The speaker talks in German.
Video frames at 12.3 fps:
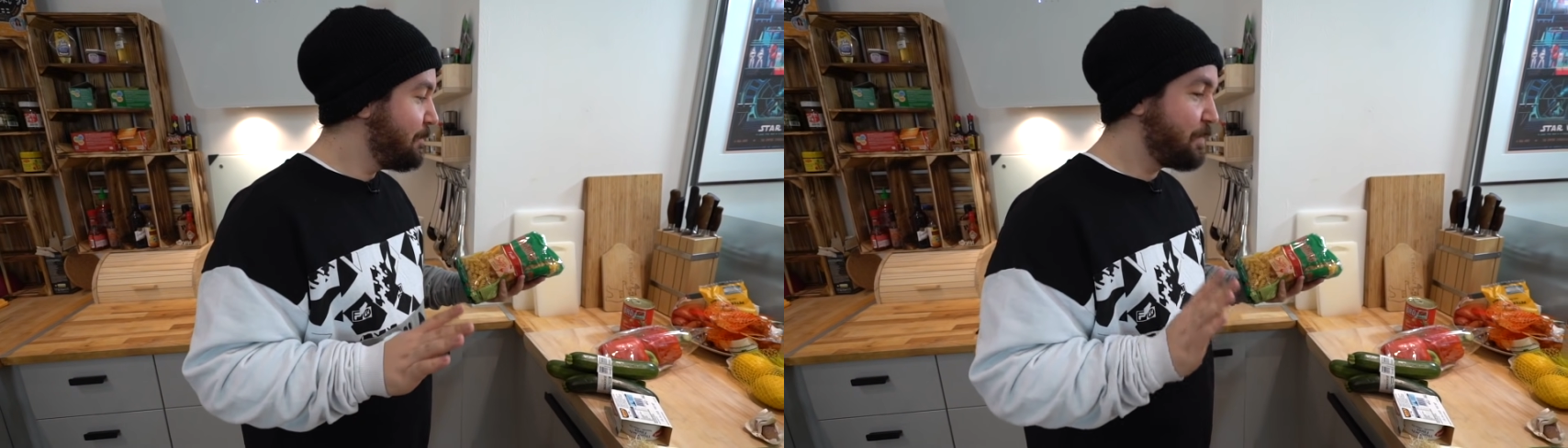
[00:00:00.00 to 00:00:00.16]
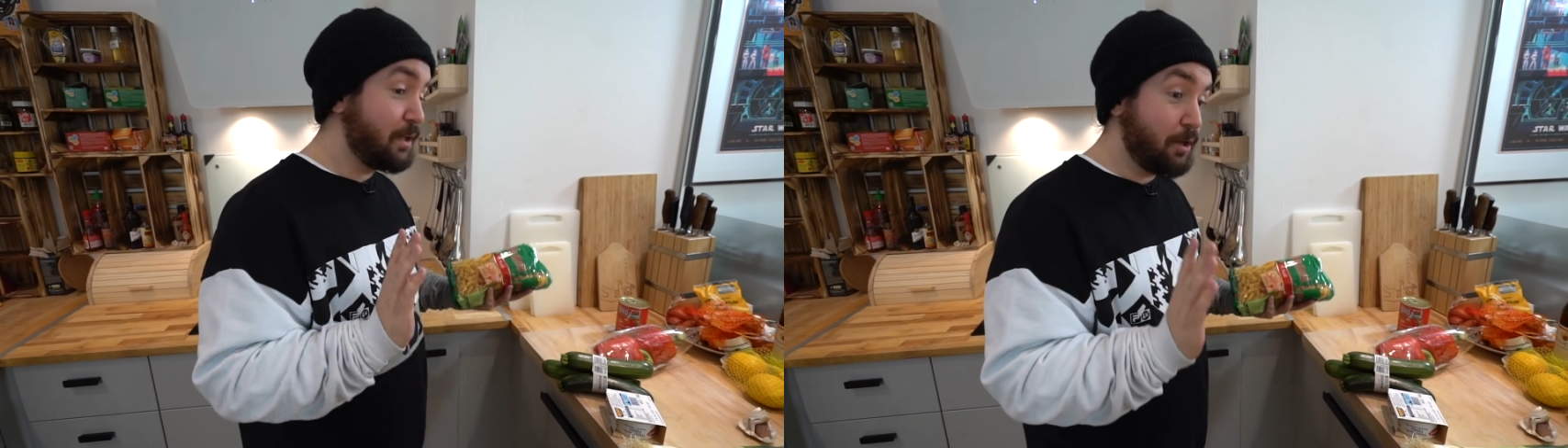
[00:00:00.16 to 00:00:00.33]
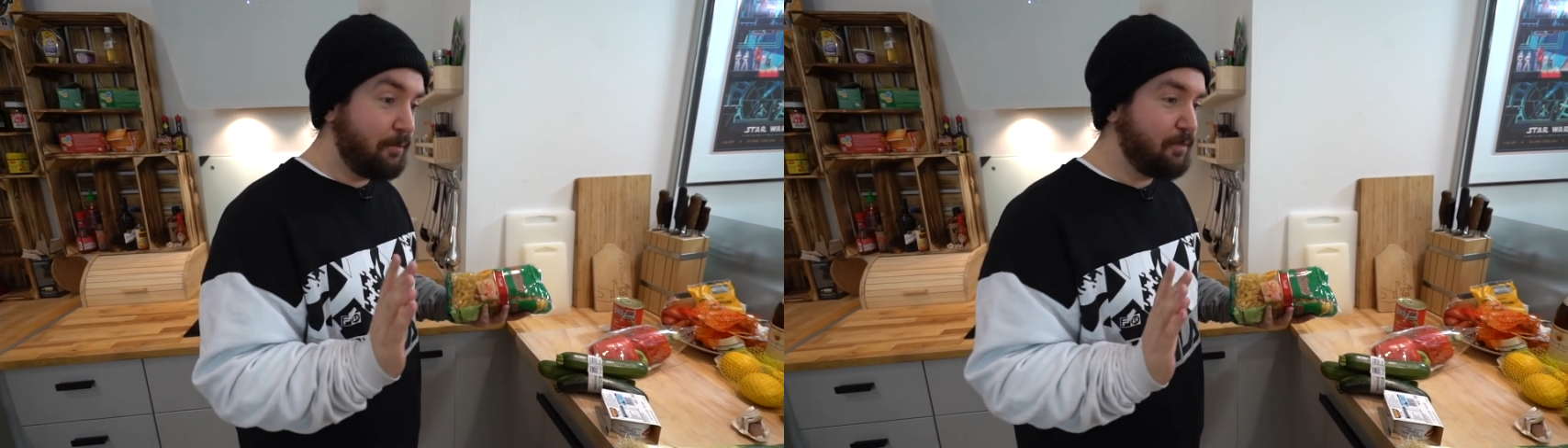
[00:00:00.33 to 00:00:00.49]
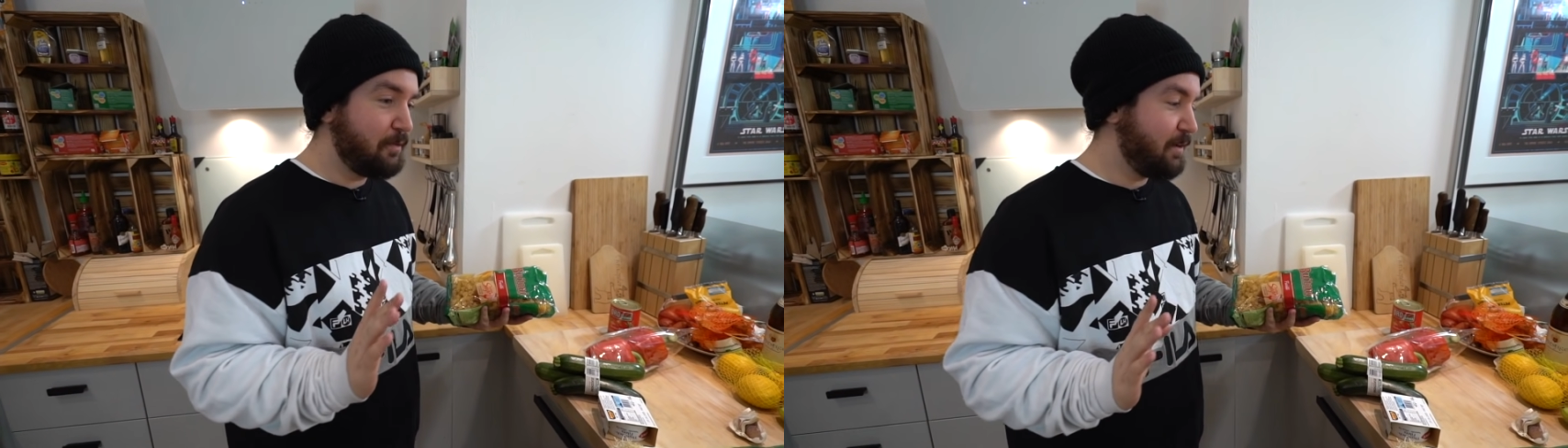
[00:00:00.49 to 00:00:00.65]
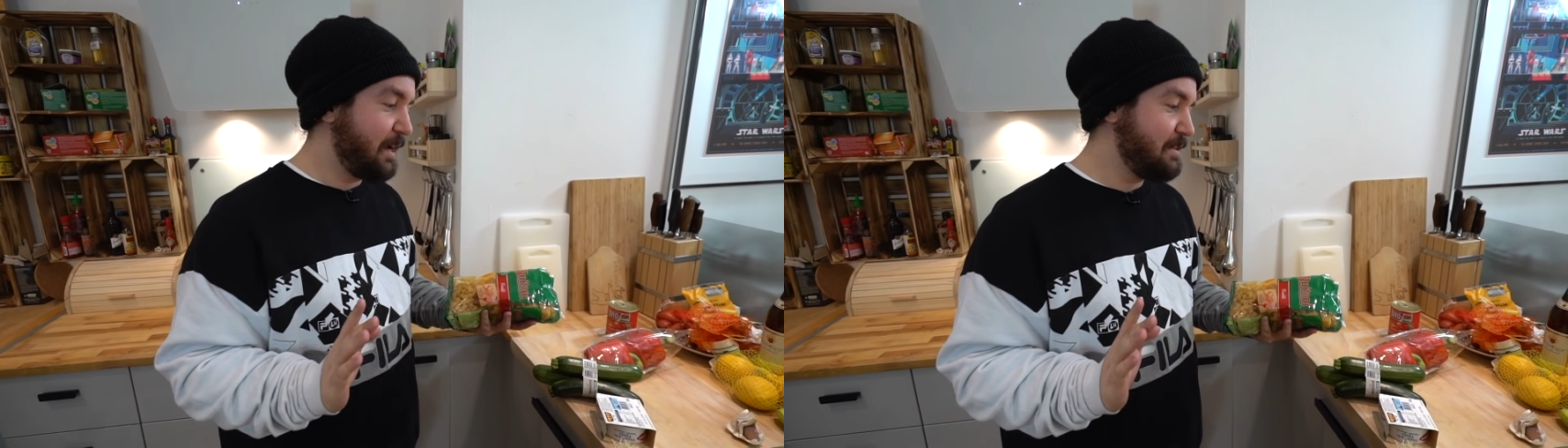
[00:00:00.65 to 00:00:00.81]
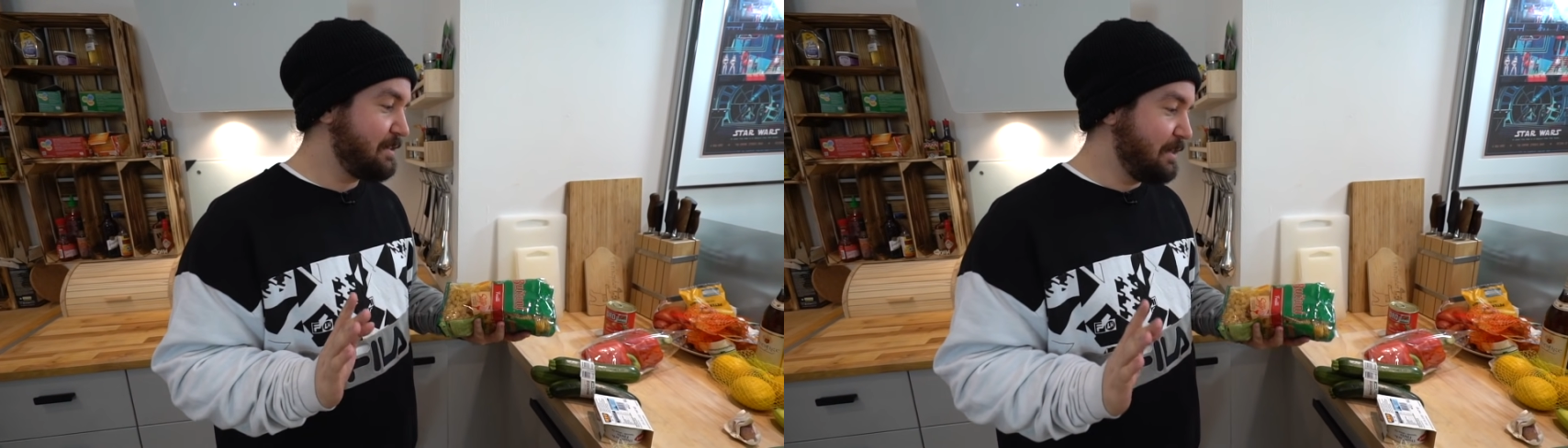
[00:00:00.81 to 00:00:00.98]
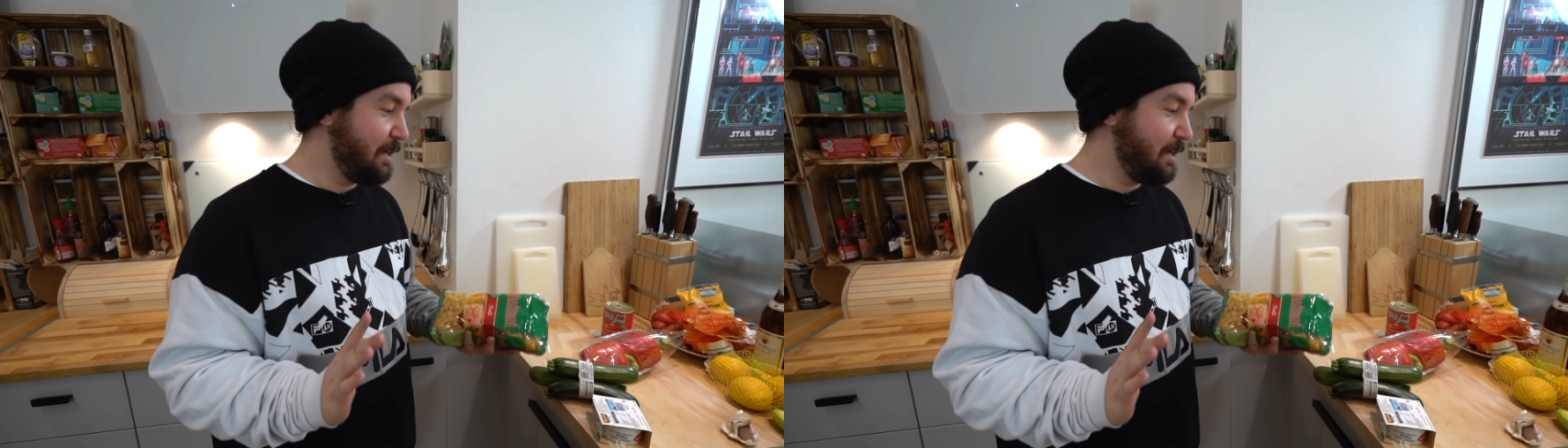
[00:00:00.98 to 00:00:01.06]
Ich hoffe, ich vergesse